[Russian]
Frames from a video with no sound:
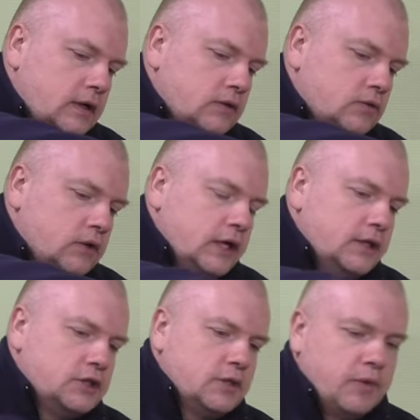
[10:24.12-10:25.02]
ну,
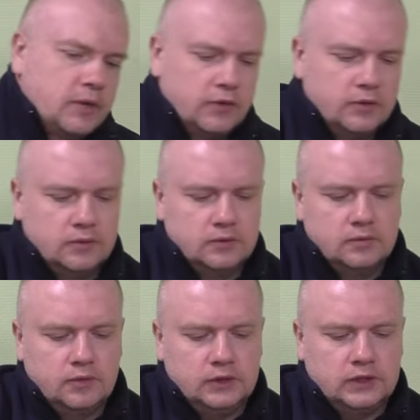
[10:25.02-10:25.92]
колечко, по-моему,
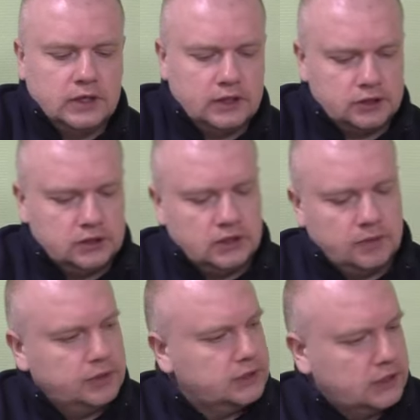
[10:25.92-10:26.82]
полторашка. Да,
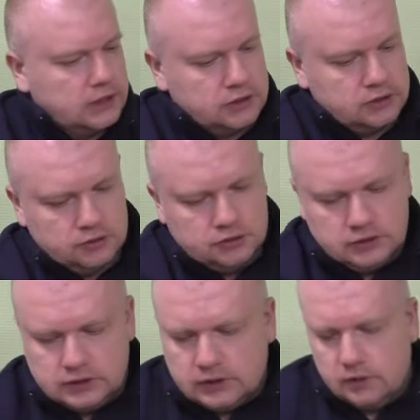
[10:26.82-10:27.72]
полторашка, точно
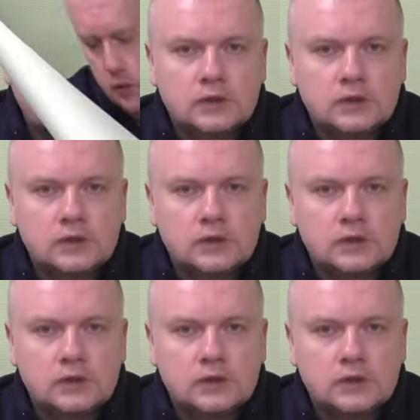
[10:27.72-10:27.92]
такой.